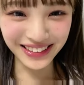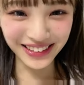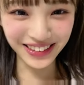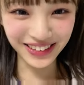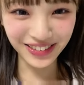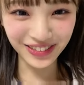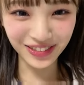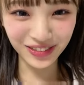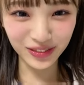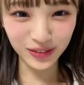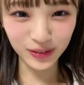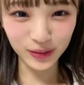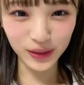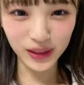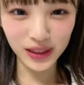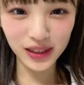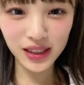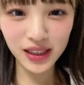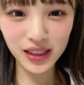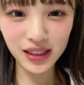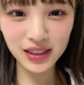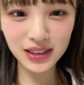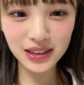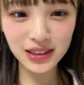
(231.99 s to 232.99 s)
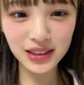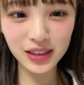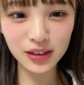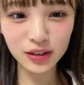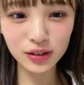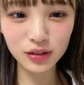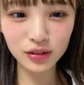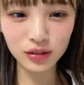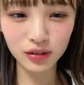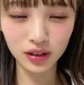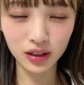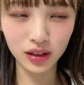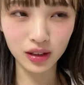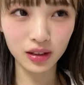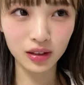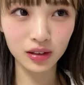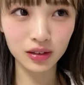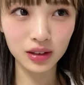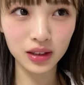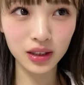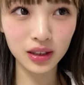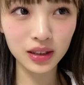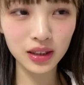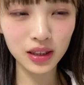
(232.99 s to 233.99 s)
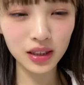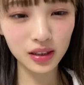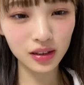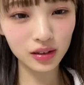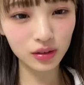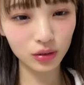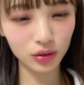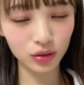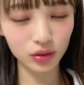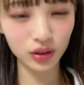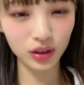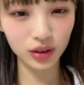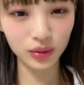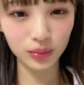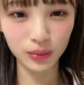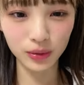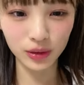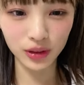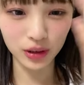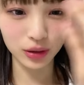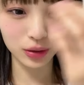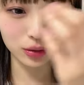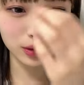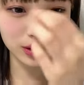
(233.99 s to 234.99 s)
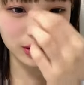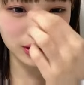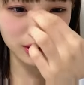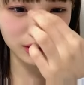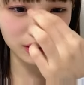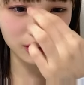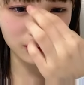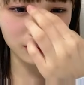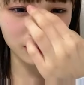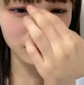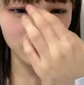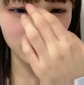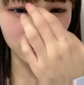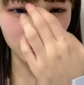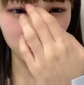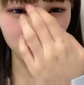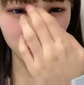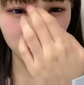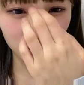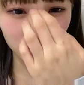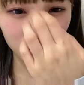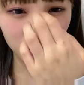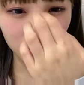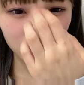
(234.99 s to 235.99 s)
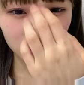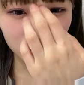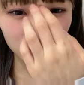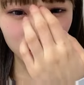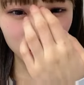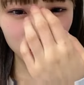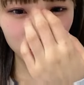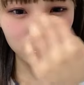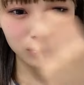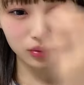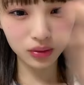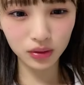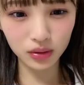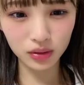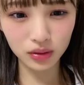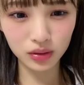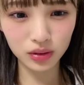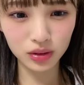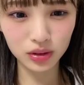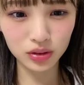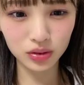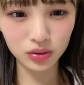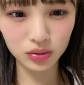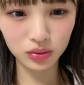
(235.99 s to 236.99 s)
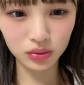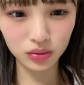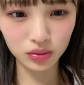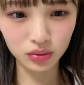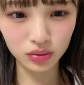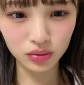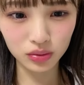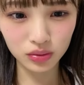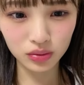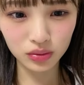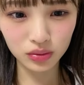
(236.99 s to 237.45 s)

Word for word: あのリハーサルとかゲネの時もね撮れちゃってそうなんです